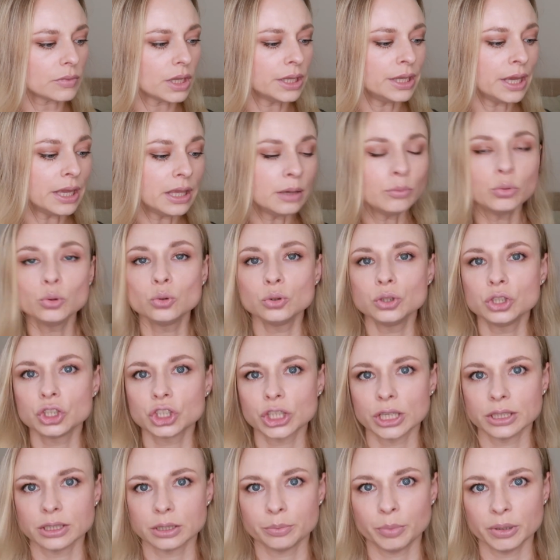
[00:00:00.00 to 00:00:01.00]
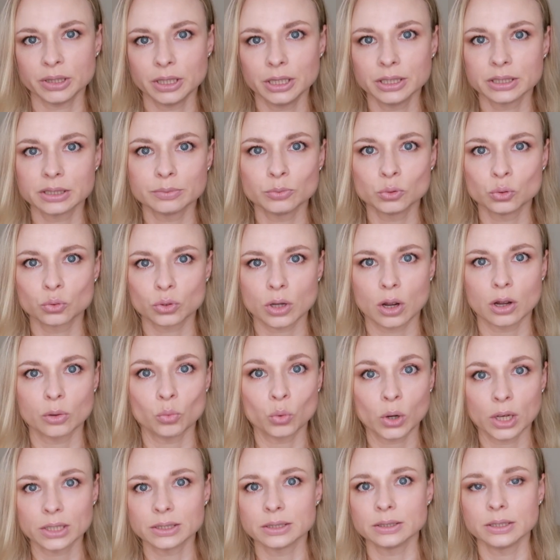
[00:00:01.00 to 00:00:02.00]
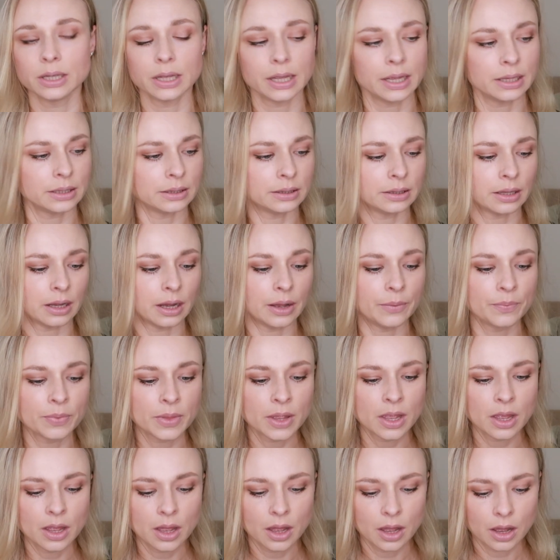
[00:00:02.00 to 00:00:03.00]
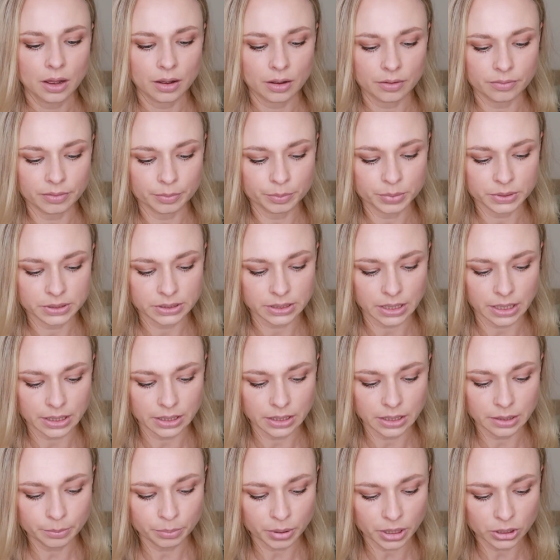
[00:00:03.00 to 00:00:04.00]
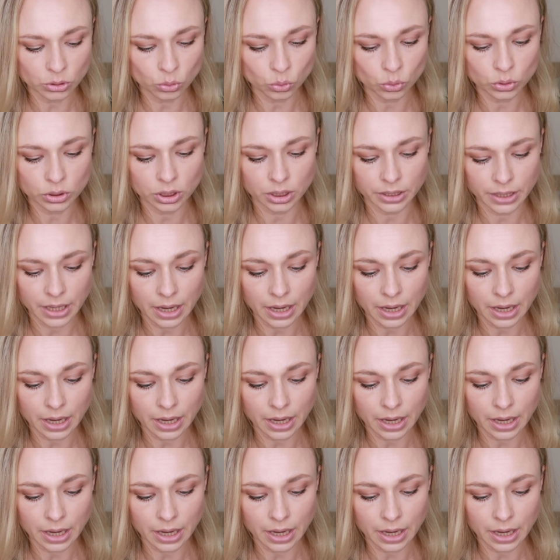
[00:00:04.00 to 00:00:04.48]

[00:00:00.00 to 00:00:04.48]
я не буду держать их по 30 минут, как указано это э, в описании продукта.